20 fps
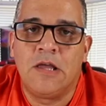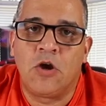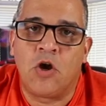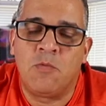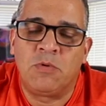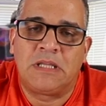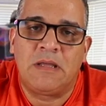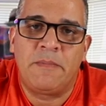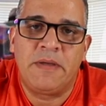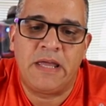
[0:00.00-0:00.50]

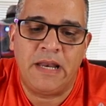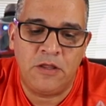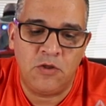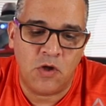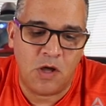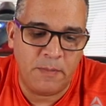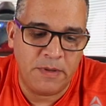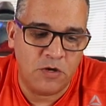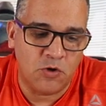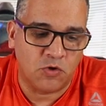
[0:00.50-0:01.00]
¿Cómo están mis
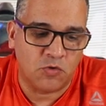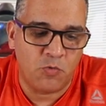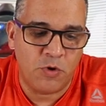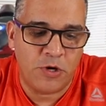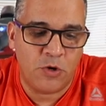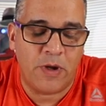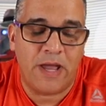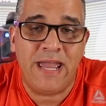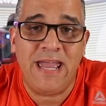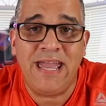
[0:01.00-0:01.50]
queridos amigos?
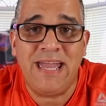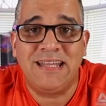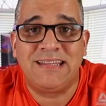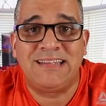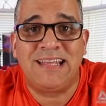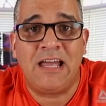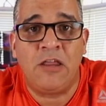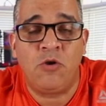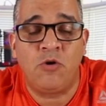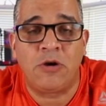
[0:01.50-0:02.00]
Bueno, he
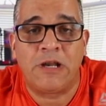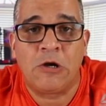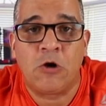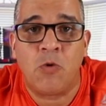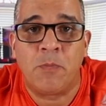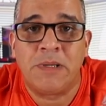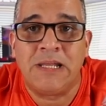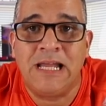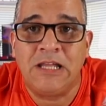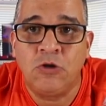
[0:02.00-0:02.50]
estado
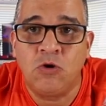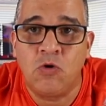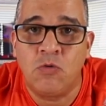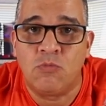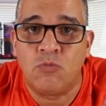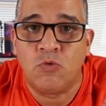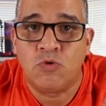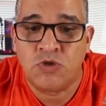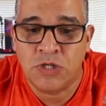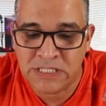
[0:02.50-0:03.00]
recopilando
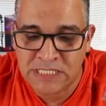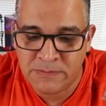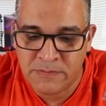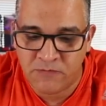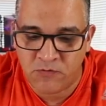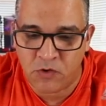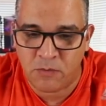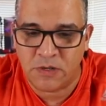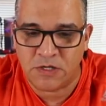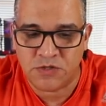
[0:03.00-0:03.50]
muchísima
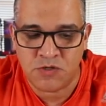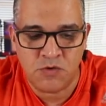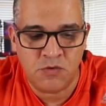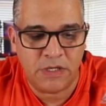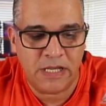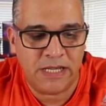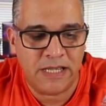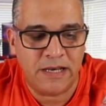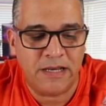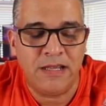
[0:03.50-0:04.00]
información
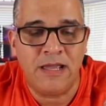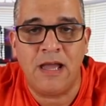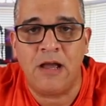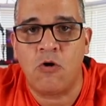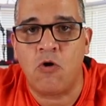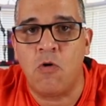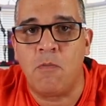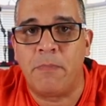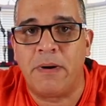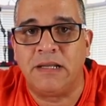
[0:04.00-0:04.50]
que
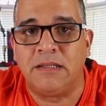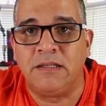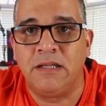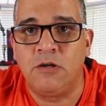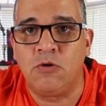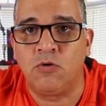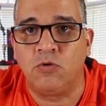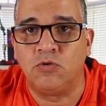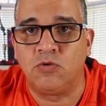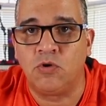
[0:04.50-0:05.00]
quería
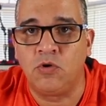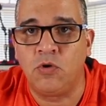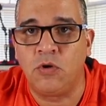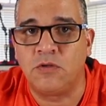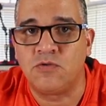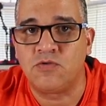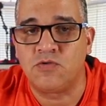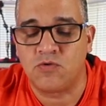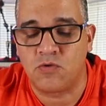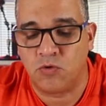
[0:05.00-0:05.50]
compartir con
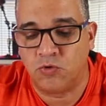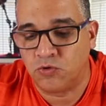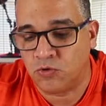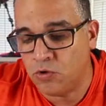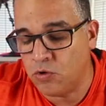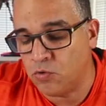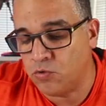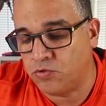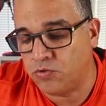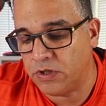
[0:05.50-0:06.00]
todos, con
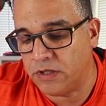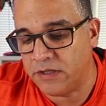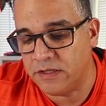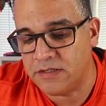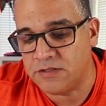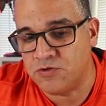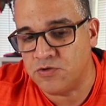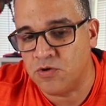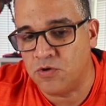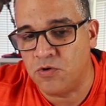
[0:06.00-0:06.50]
todos
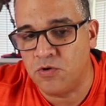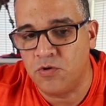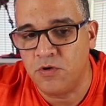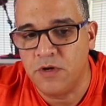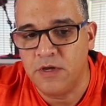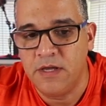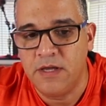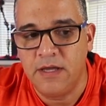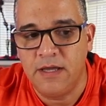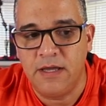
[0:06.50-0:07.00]
ustedes. Yo
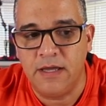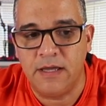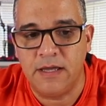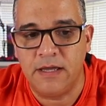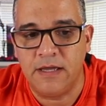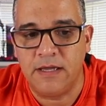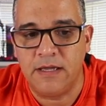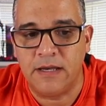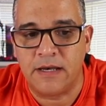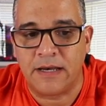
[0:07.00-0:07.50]

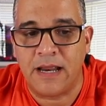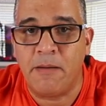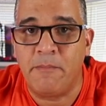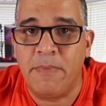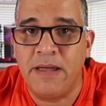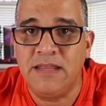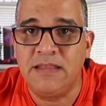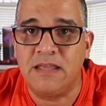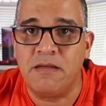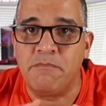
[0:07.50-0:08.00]
eh,
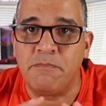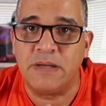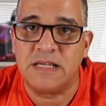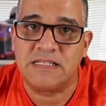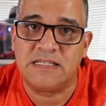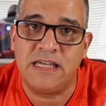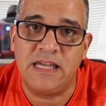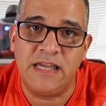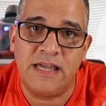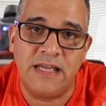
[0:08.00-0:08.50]
realmente
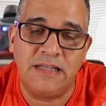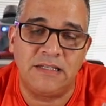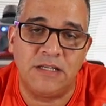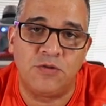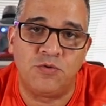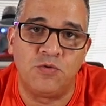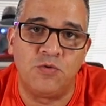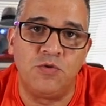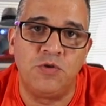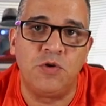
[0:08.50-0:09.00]
empecé en este
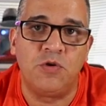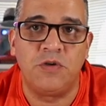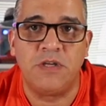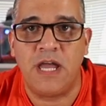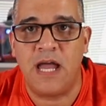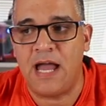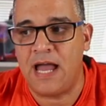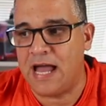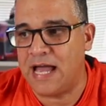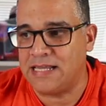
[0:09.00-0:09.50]
estudio
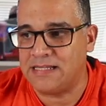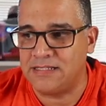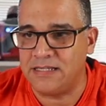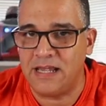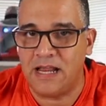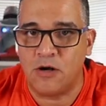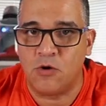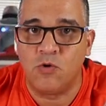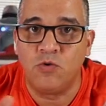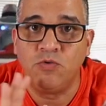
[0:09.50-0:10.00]
ya
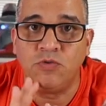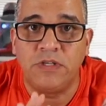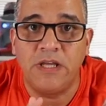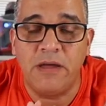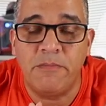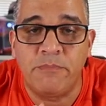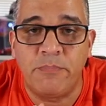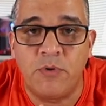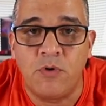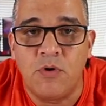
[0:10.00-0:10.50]
hace algún
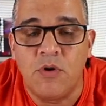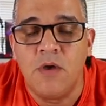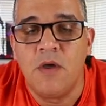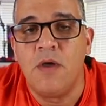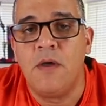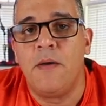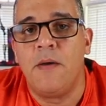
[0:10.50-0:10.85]
tiempo,